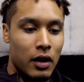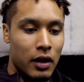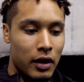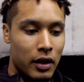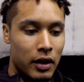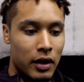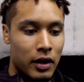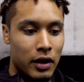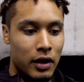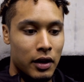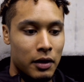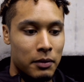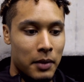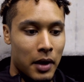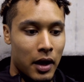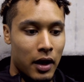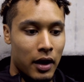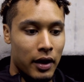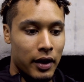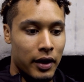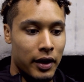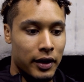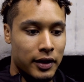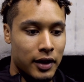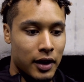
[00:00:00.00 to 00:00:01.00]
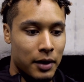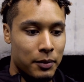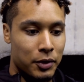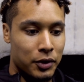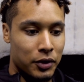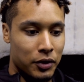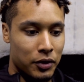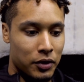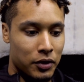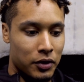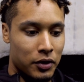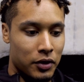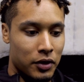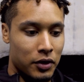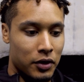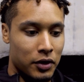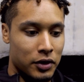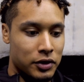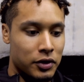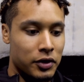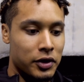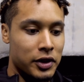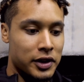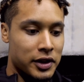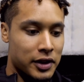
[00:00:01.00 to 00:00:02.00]
えーまあ、得たもの、
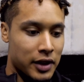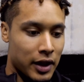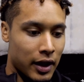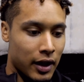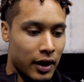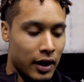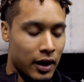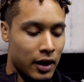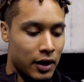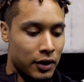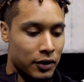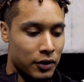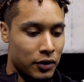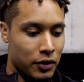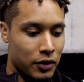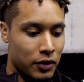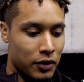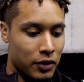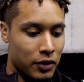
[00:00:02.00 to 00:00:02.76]
そうですね、あの